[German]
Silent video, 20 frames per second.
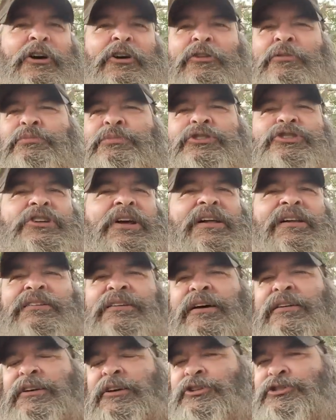und bestellt
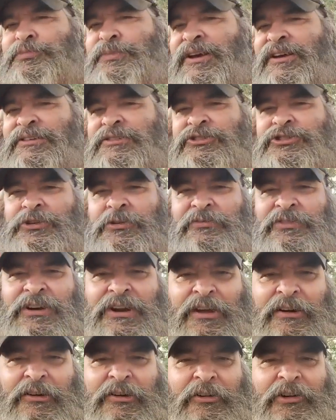dann entsprechend schon
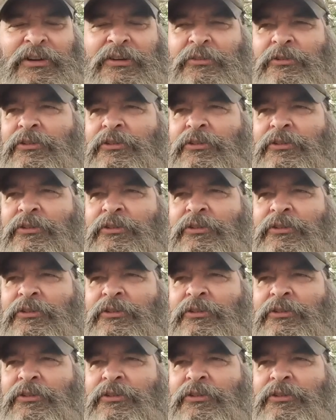wieder neu